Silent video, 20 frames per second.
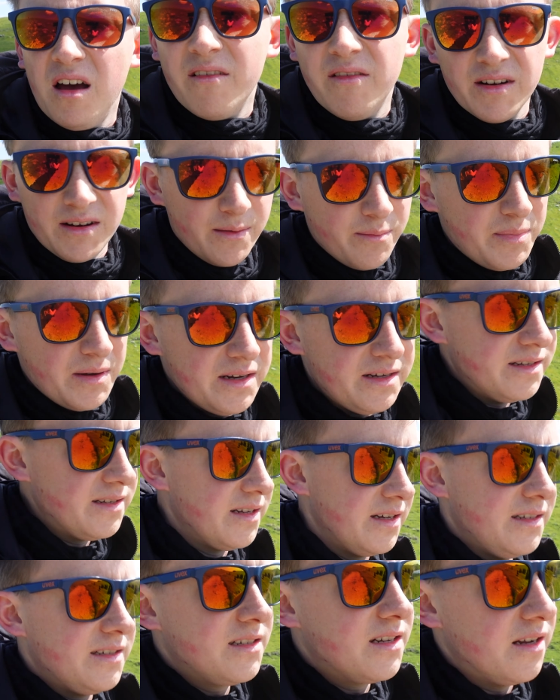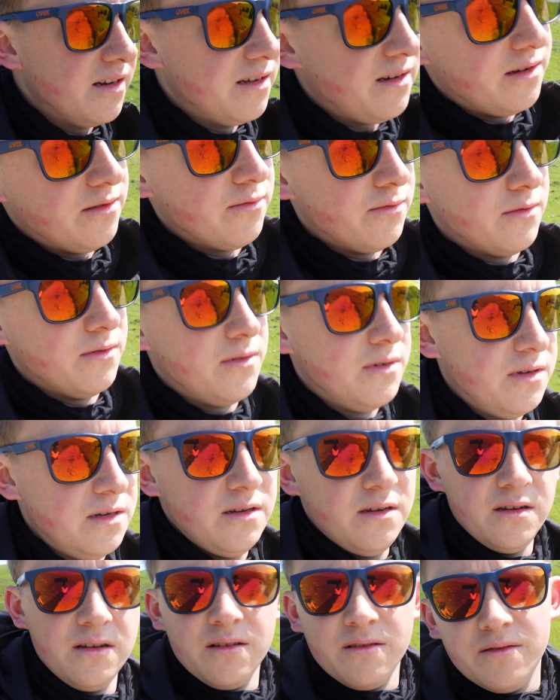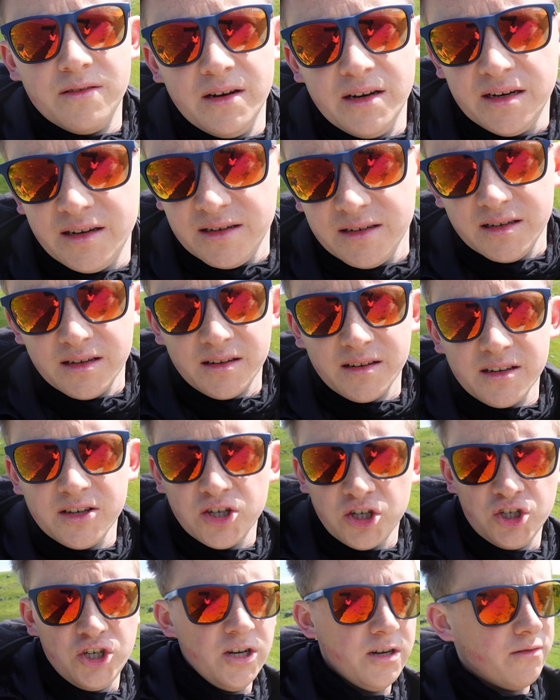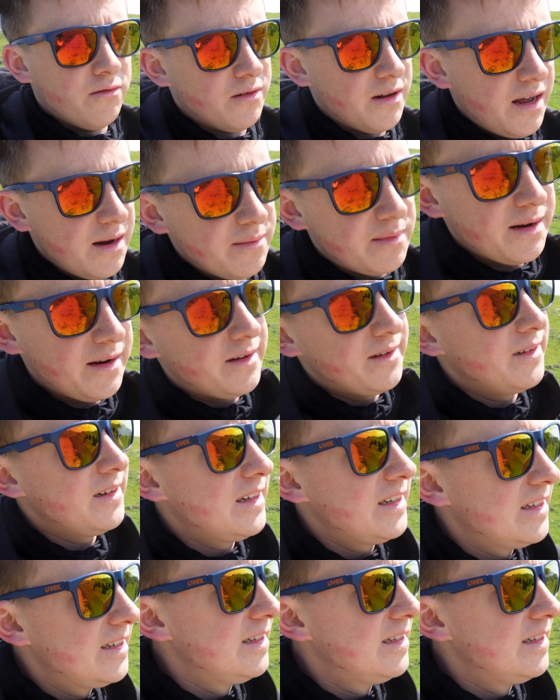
Warte, beides heißt, keine Ahnung. Vielleicht kann ich jetzt recherchieren und einblenden.